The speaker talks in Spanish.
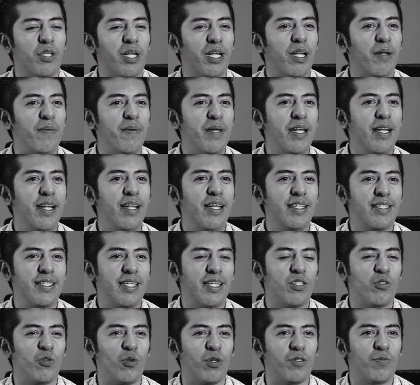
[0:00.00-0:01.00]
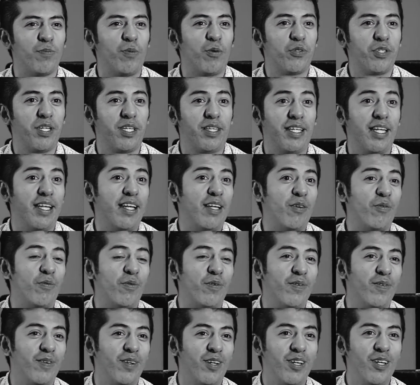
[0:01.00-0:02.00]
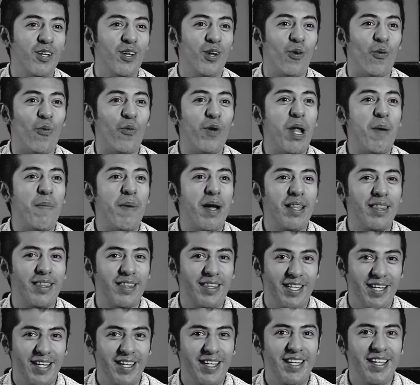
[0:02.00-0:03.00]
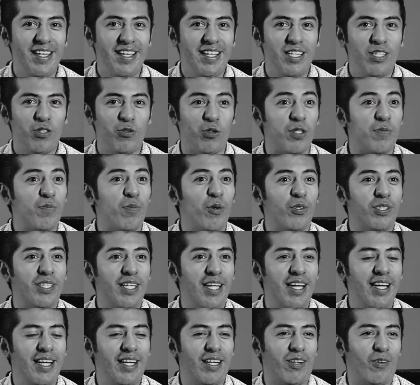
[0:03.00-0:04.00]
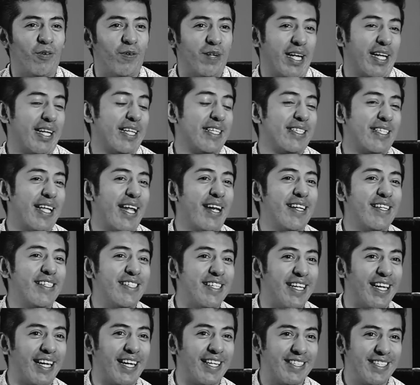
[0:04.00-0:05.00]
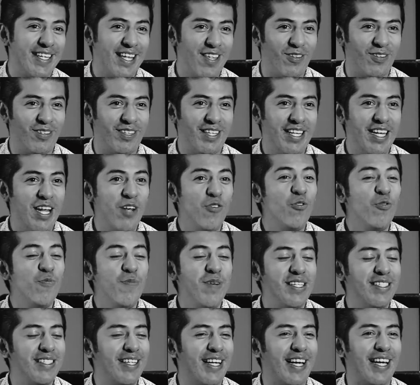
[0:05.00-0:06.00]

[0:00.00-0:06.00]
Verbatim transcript: que le vienen es que su esposa tiene un, un amante, su esposa con la que está recién casado. Tienen un mes de